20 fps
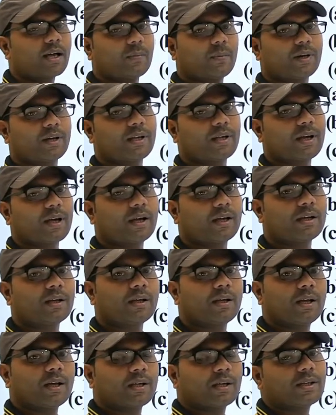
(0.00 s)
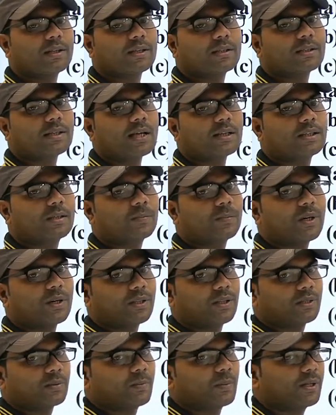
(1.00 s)
क्या बन गया केंद्र शासित
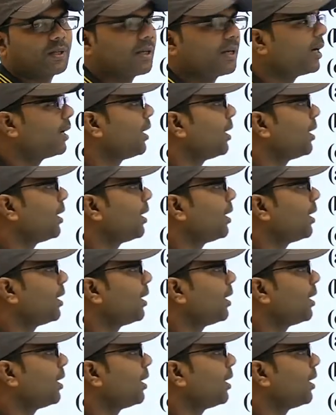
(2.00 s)
प्रदेश बन गया